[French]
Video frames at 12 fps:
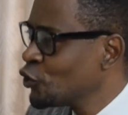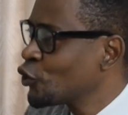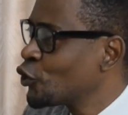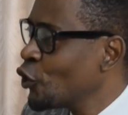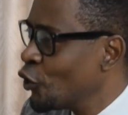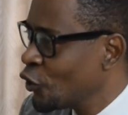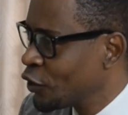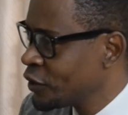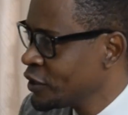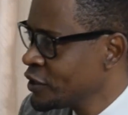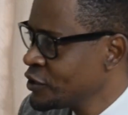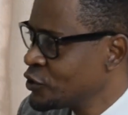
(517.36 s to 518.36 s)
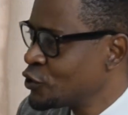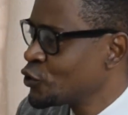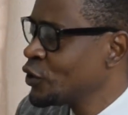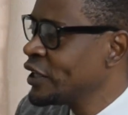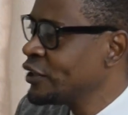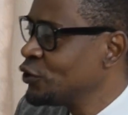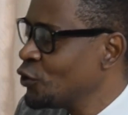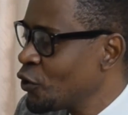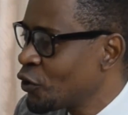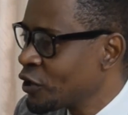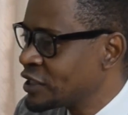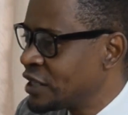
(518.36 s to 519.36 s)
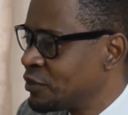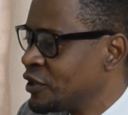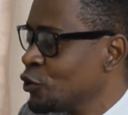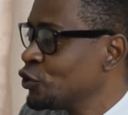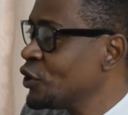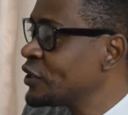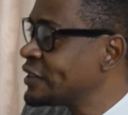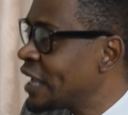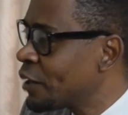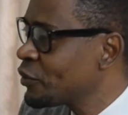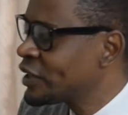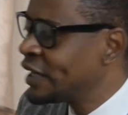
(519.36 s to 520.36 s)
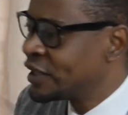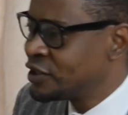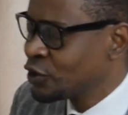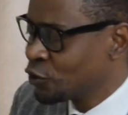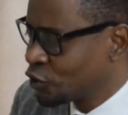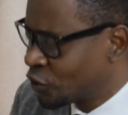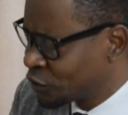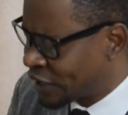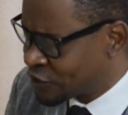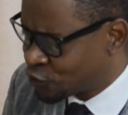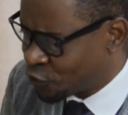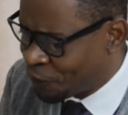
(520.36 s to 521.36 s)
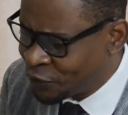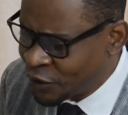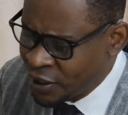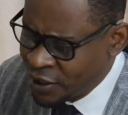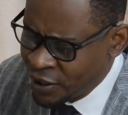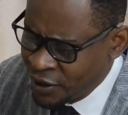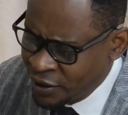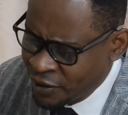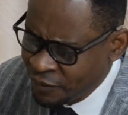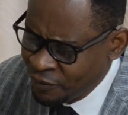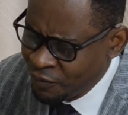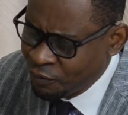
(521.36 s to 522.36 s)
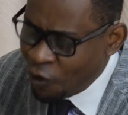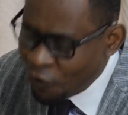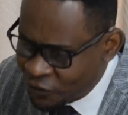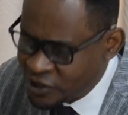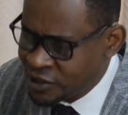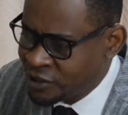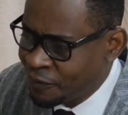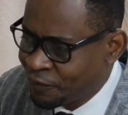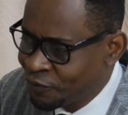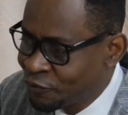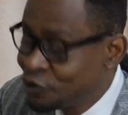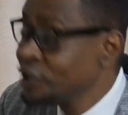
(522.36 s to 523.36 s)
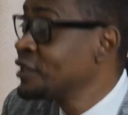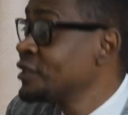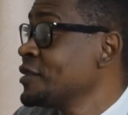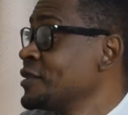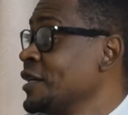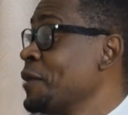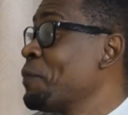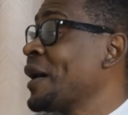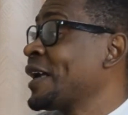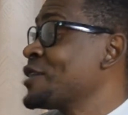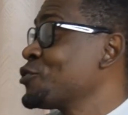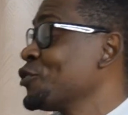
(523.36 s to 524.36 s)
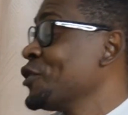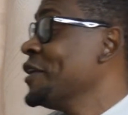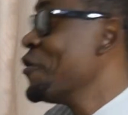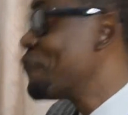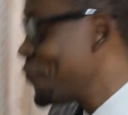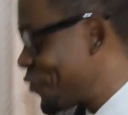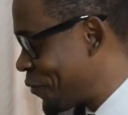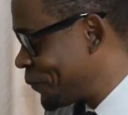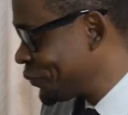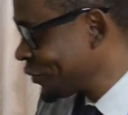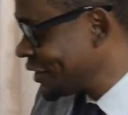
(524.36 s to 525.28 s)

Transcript: de cœur. Ce sont les deux concepts, les deux termes qui attirent notre attention. Mon fils, vous dites, ce n'est pas question de neveux